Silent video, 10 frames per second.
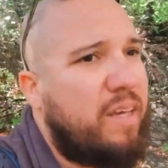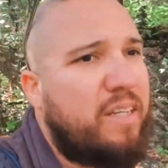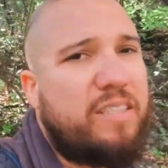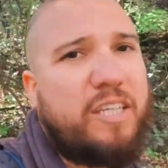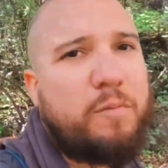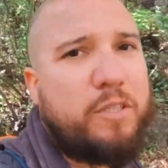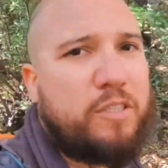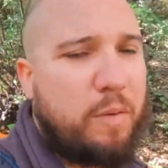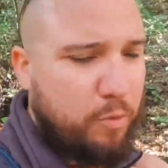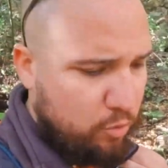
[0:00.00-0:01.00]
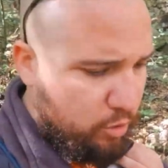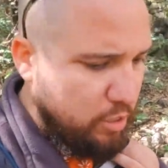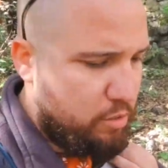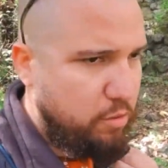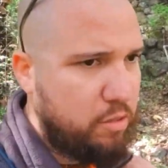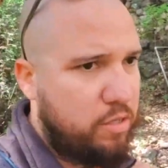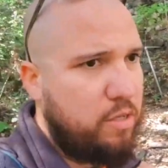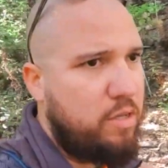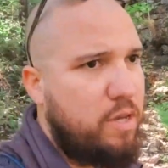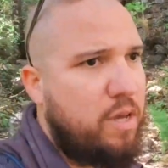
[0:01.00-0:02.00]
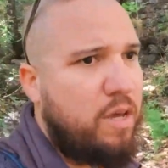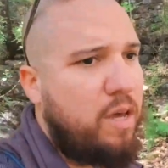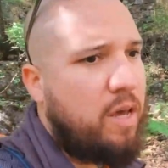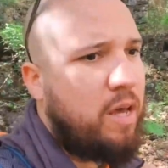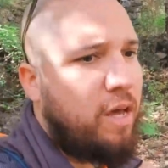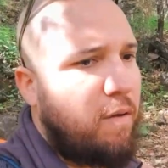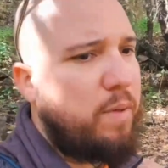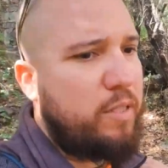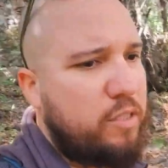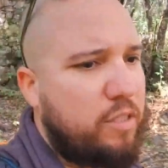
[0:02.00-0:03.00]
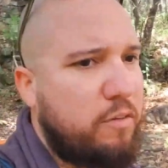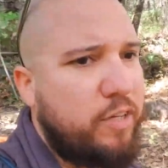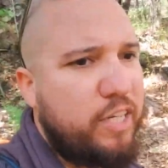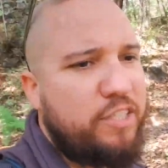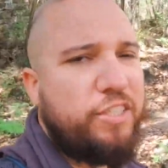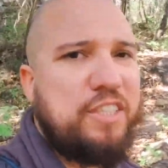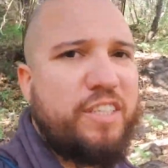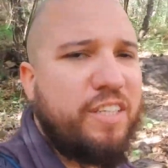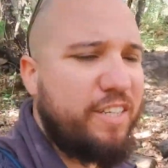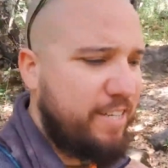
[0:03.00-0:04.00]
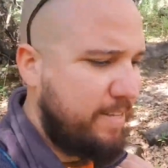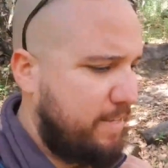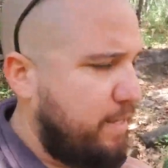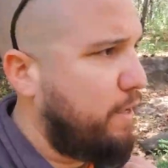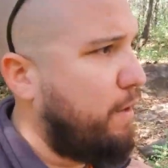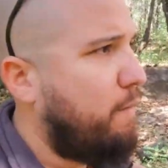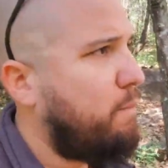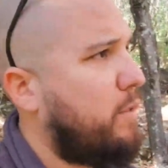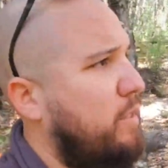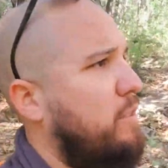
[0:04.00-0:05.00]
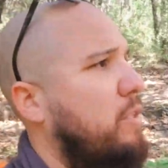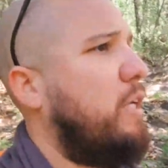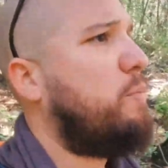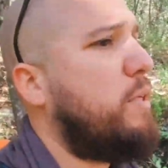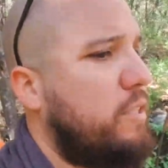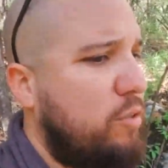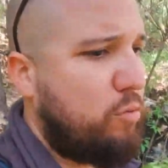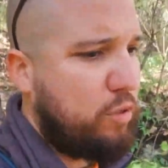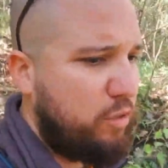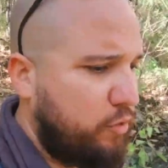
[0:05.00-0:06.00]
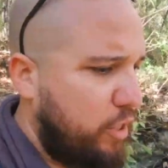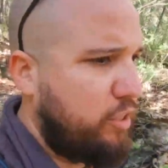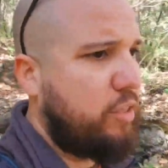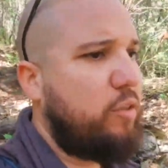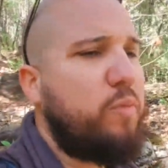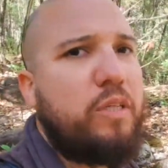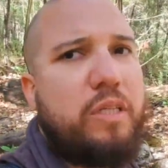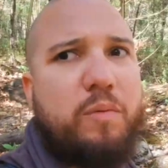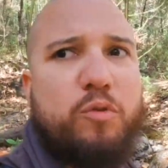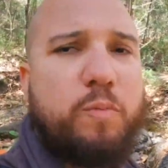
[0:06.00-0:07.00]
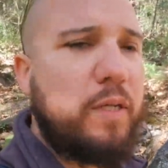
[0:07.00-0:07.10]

É engraçado porque a gente está procurando a bendita verdinha, né? E as plantas são todas verdes, tem umas até muito